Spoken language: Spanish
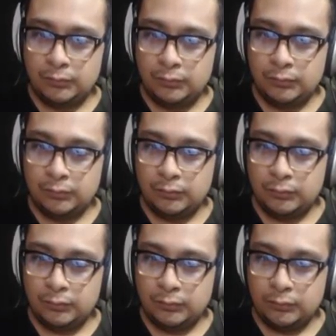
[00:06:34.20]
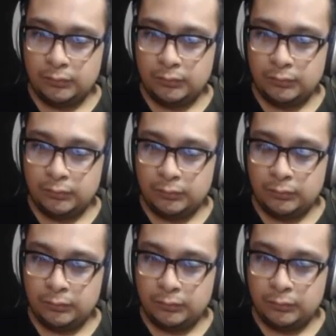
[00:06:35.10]
Ánimo.
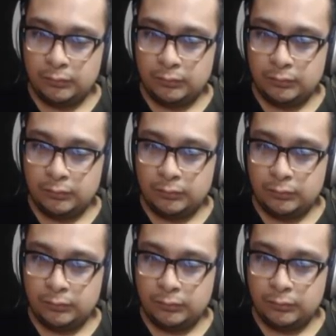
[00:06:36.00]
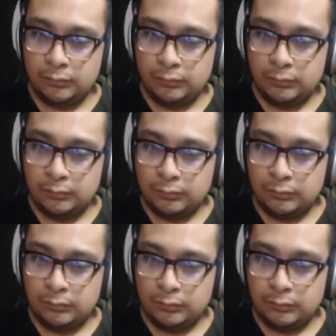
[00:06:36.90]
Estamos iniciando
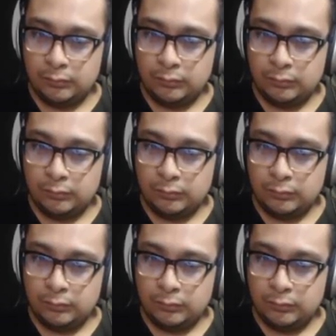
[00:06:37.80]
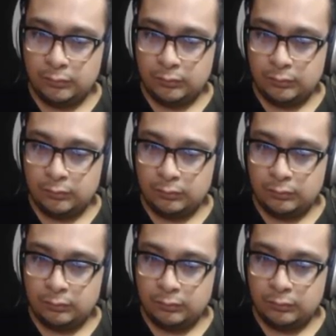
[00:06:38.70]
la
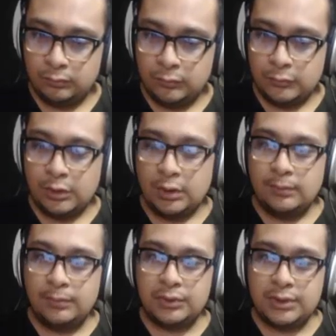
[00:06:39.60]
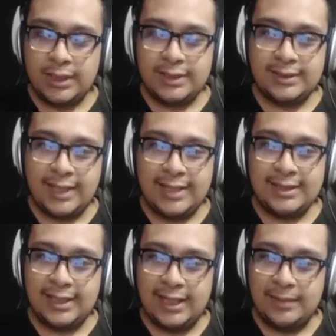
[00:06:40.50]
semana. Pues ahí está,
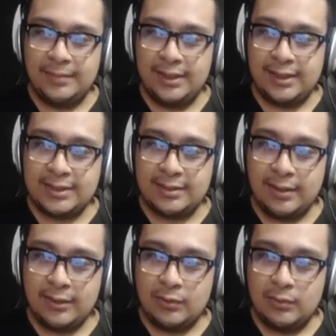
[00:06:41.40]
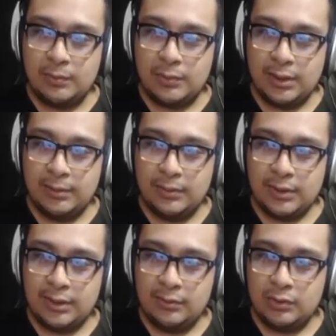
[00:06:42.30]
ahí claramente se ve como, por ejemplo,
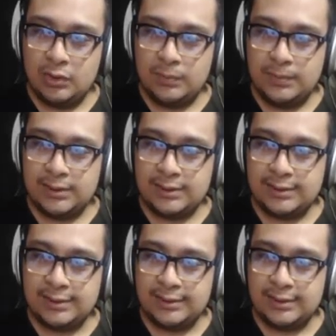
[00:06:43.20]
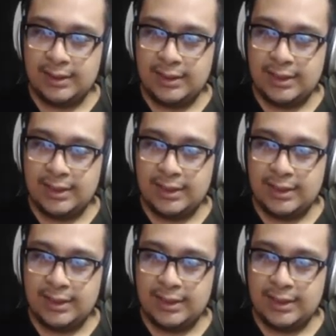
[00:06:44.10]
aquí Hugo López sí